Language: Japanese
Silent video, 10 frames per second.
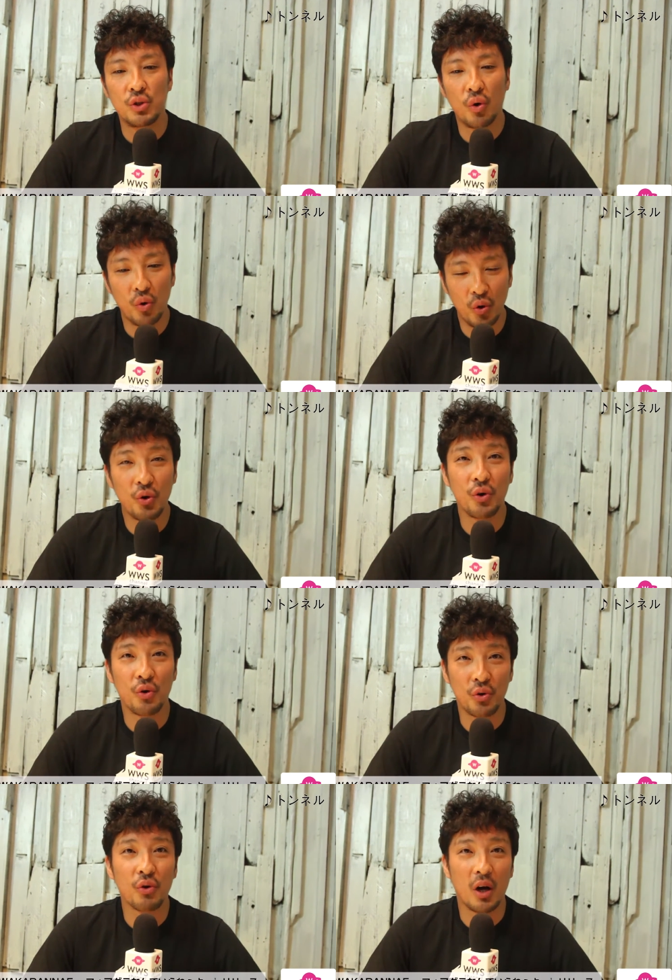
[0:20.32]
情報
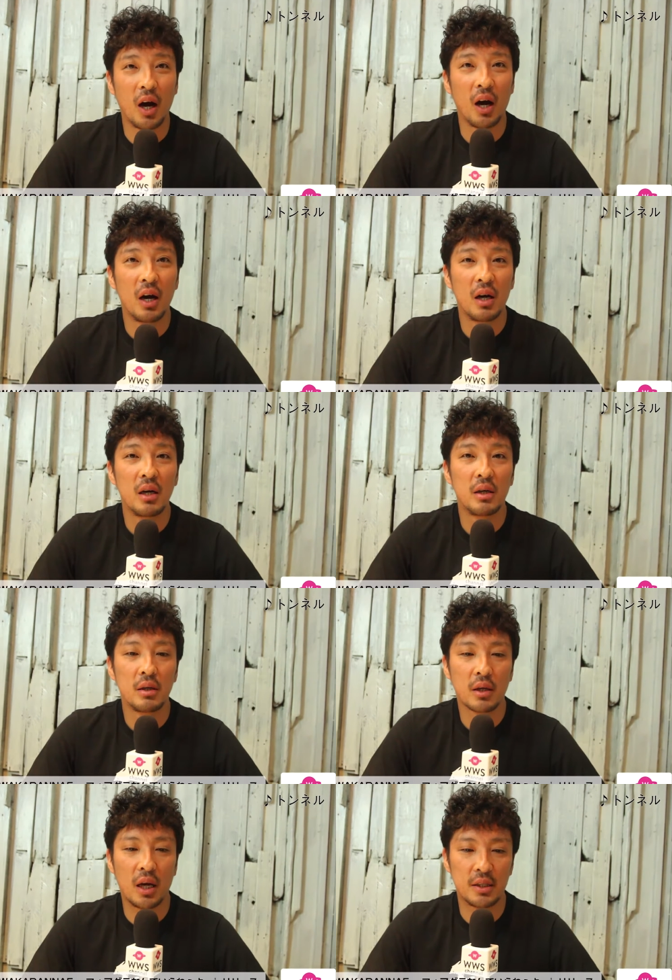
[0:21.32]
量とか
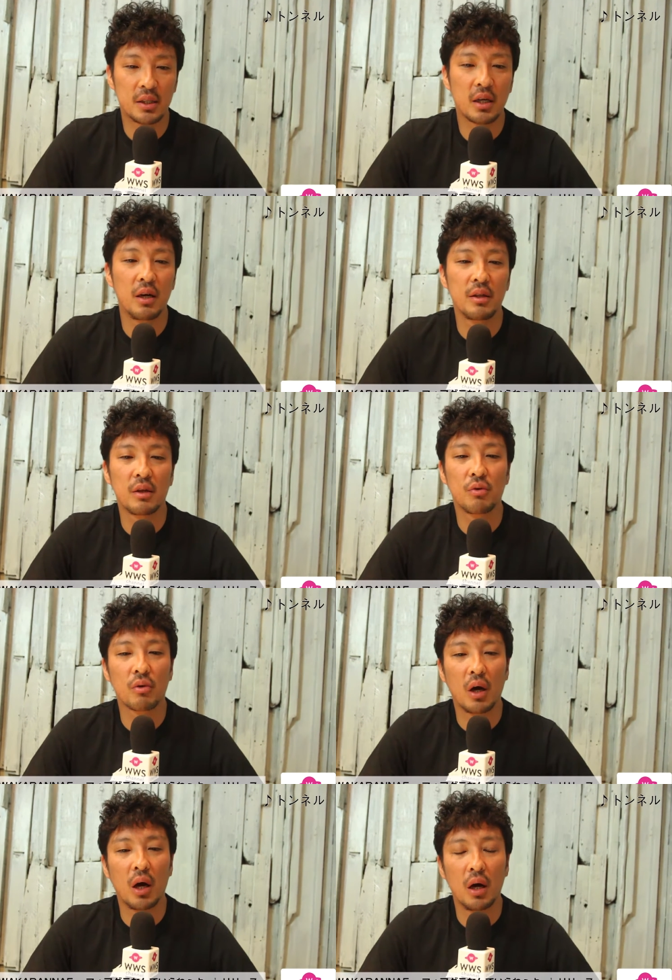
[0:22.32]
価値観だと
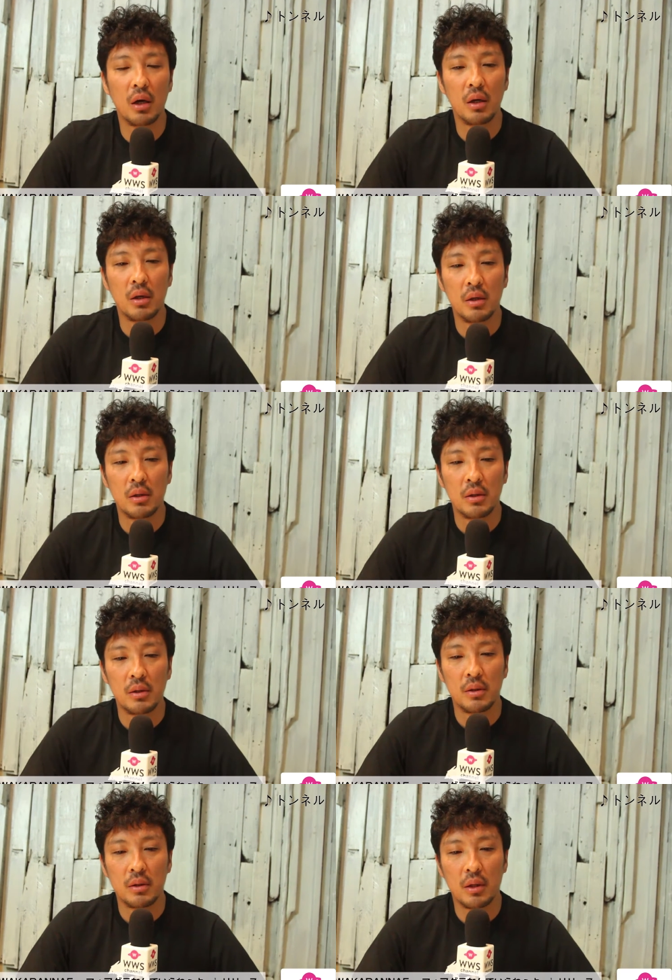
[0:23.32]
か
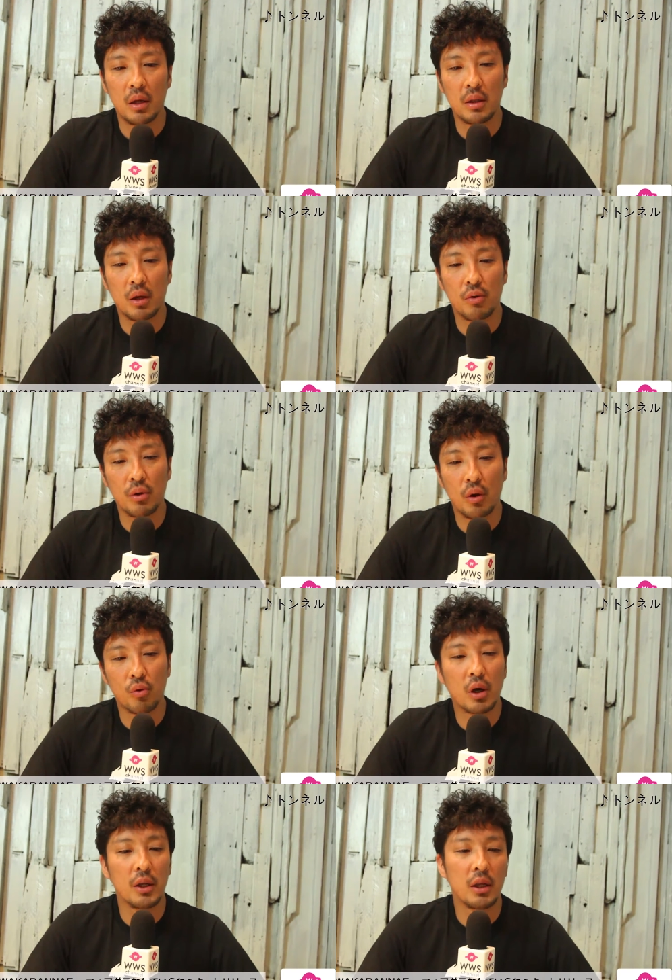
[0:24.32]
なんだろうな
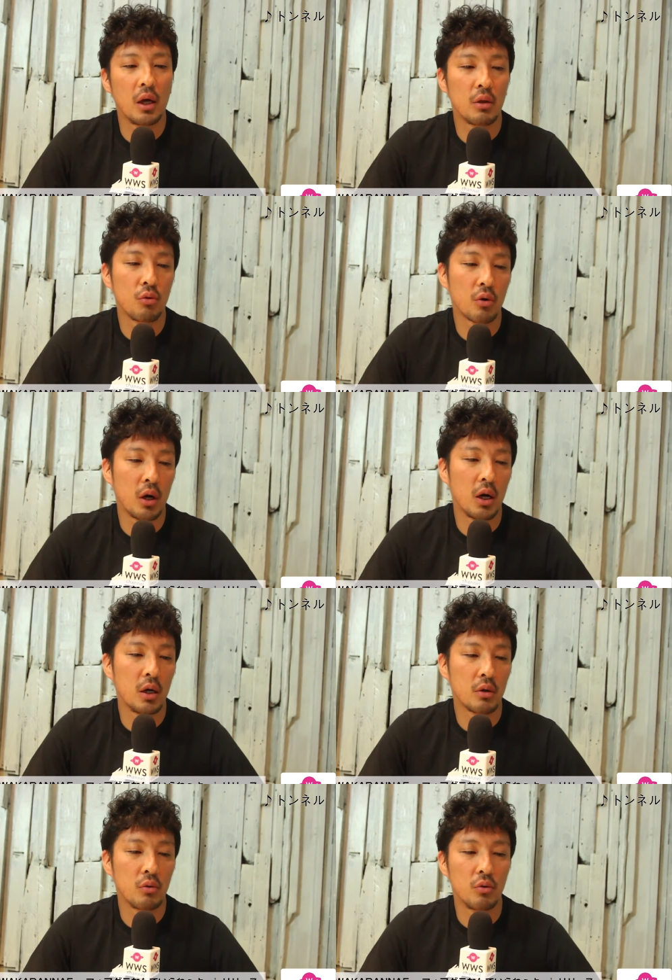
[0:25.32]
お金だと
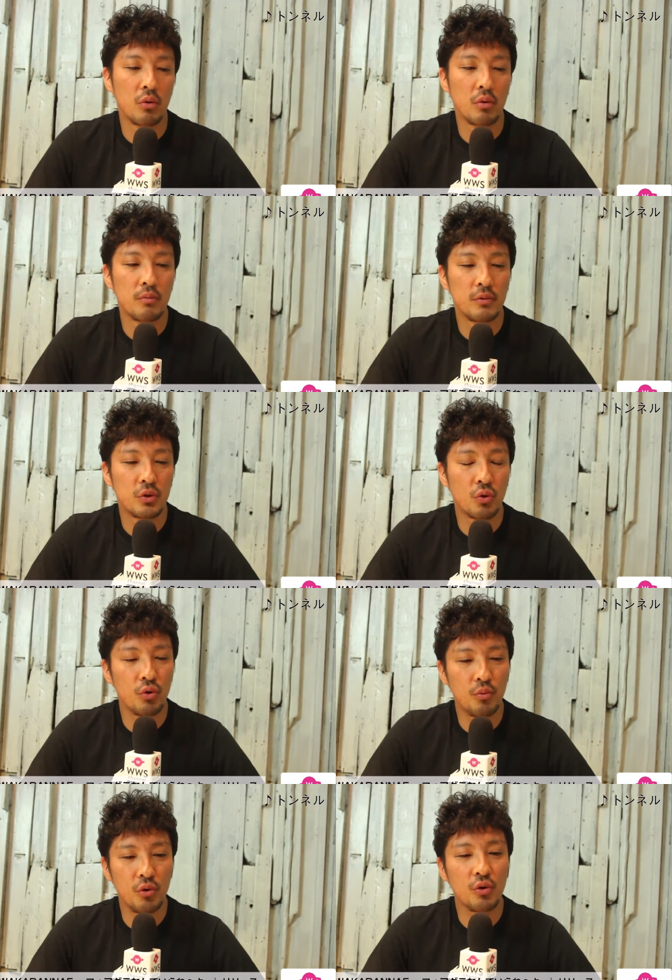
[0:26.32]
かこのそ
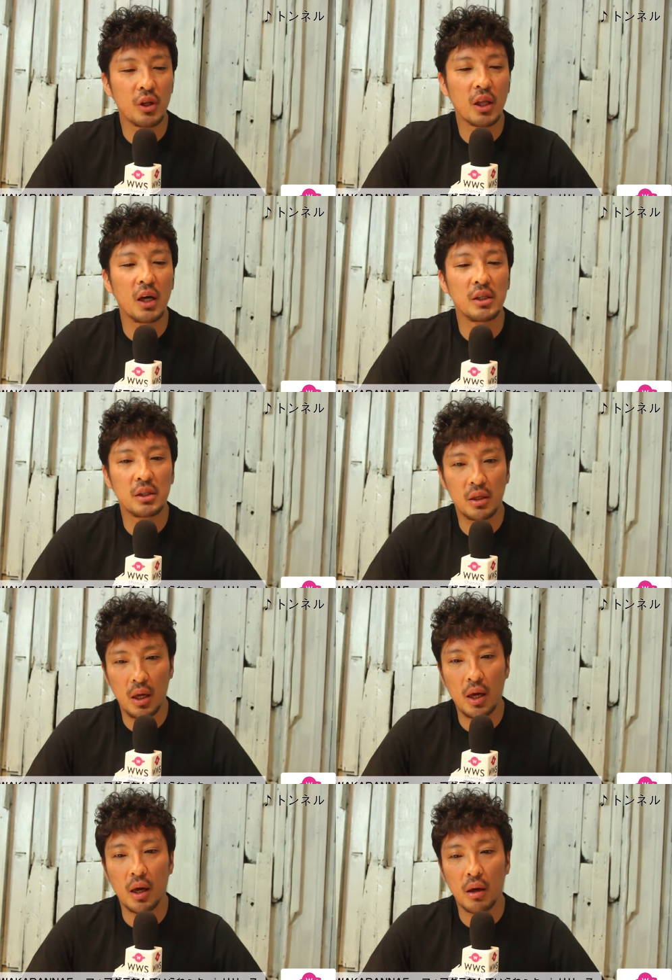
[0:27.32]
ういうものに対し
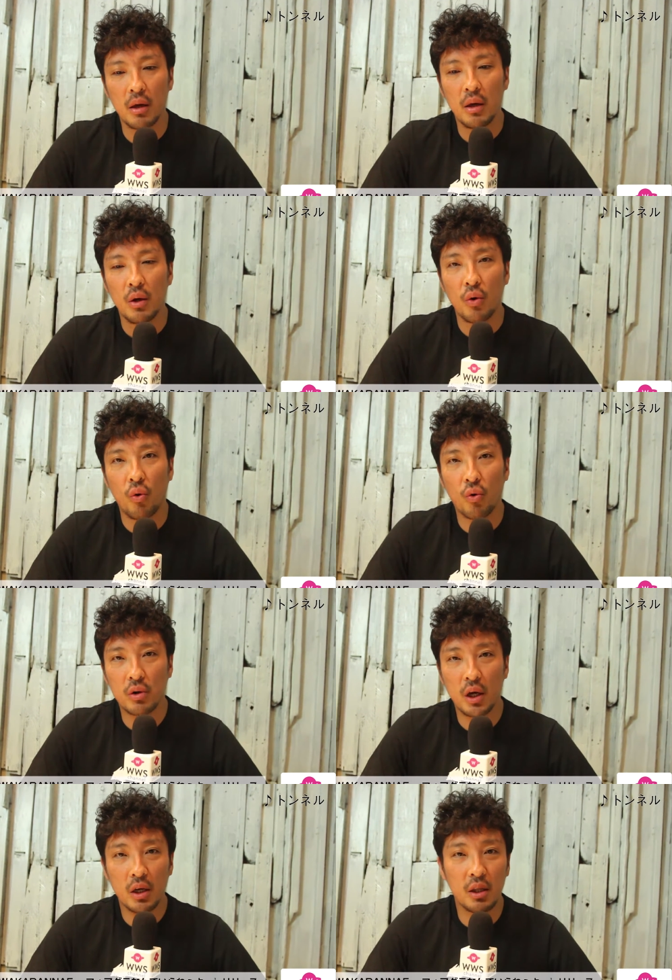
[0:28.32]
て追っ
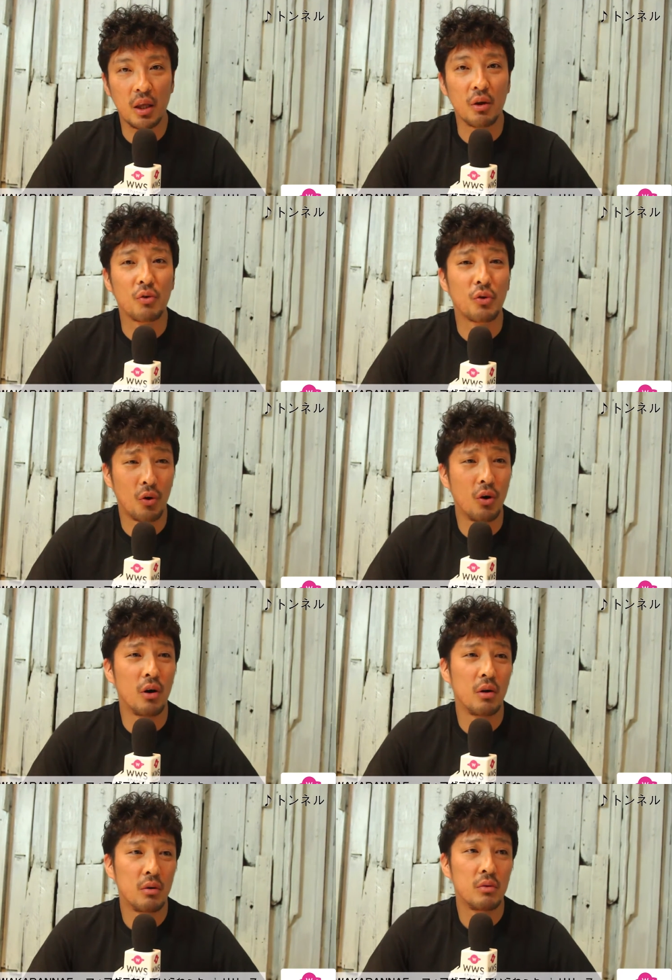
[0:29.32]
かけていく
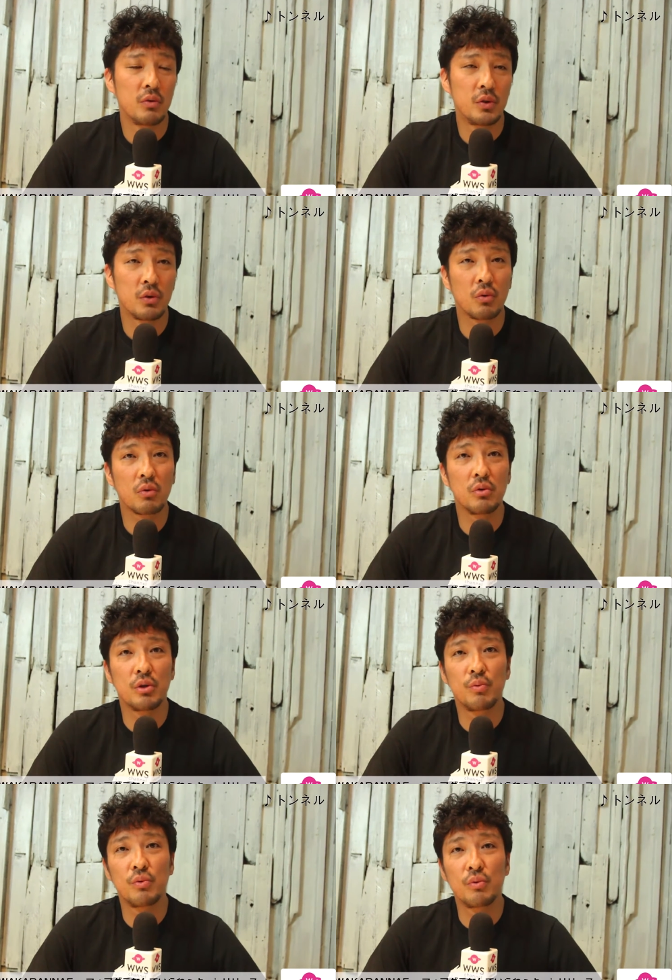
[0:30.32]
とすごく
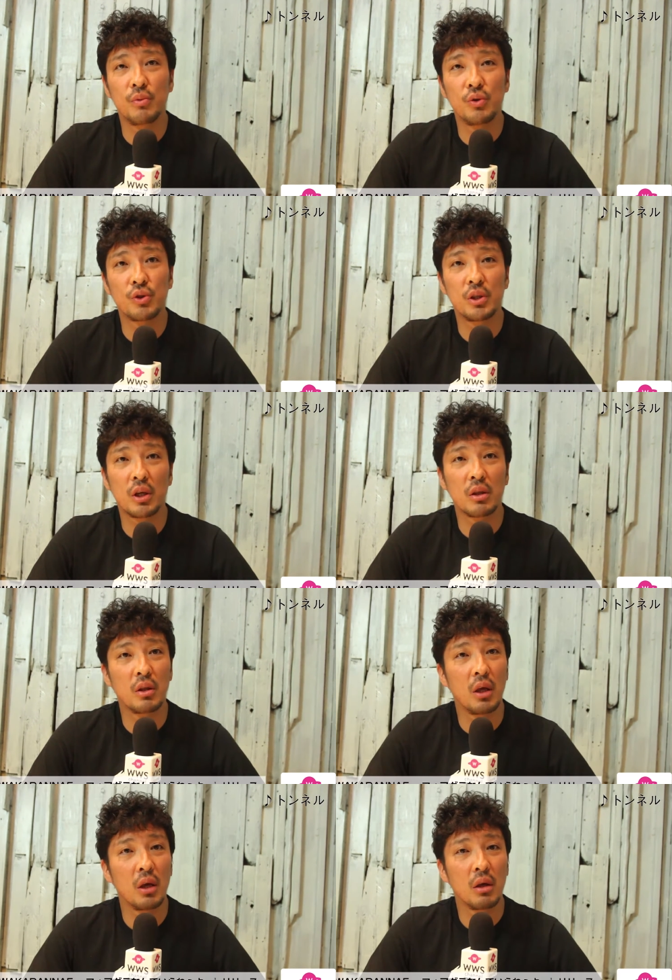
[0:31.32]
自分を見失っ
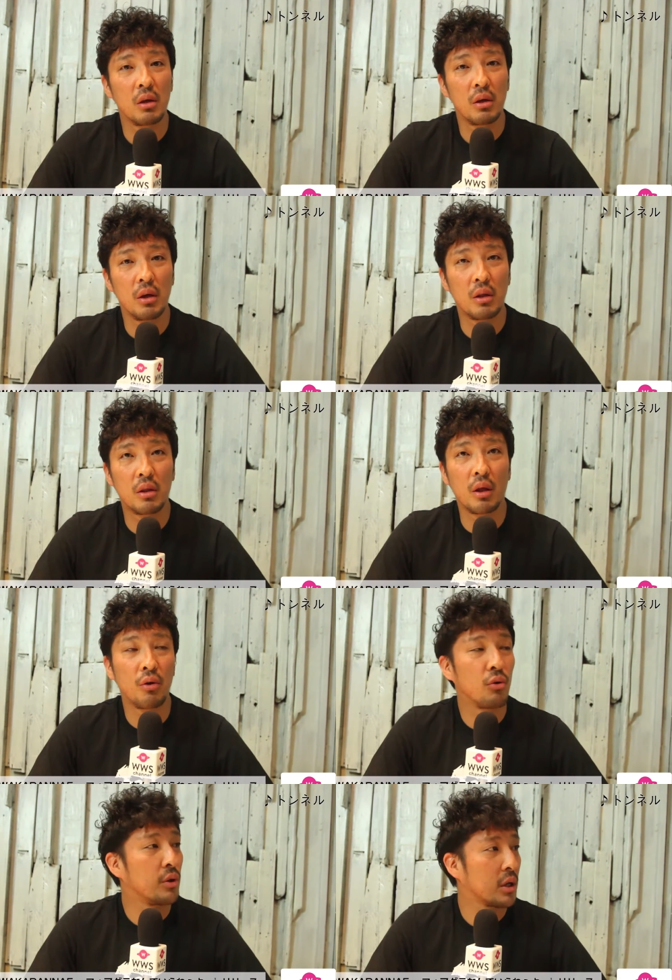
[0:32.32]
ていって
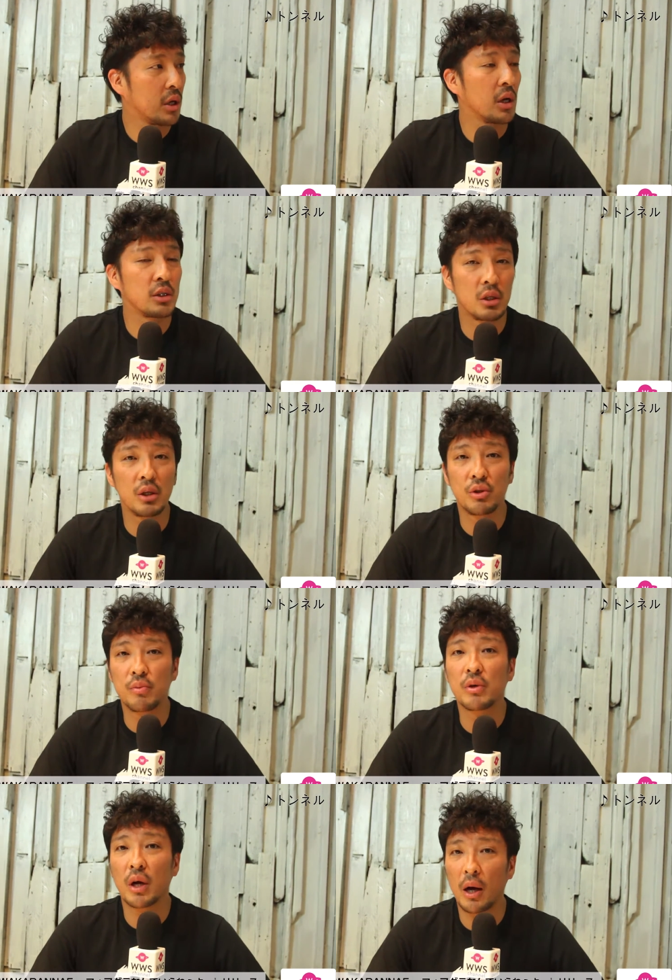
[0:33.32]
るような気がして自
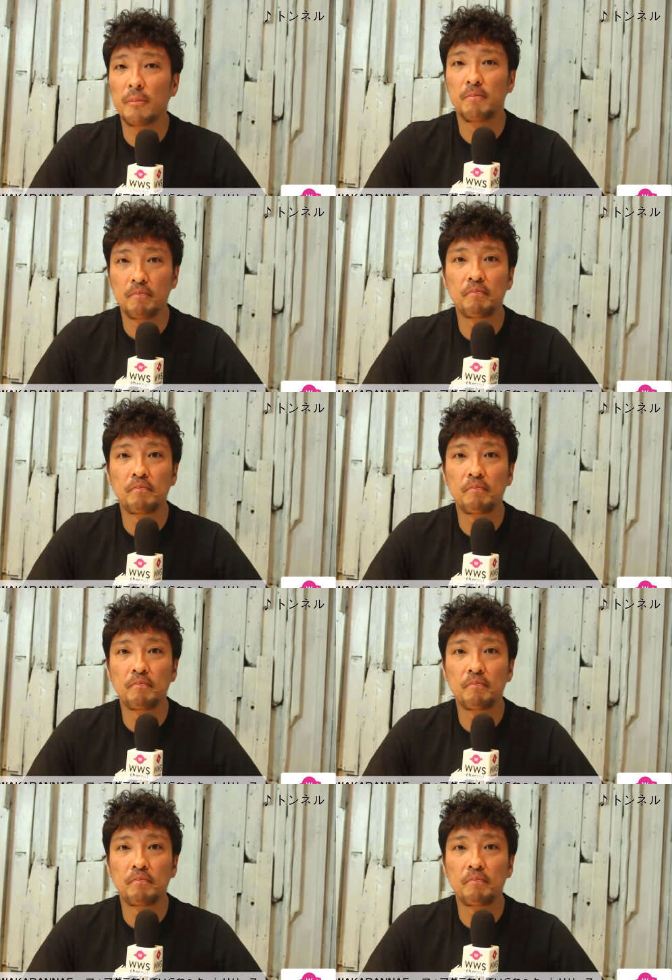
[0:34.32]
分が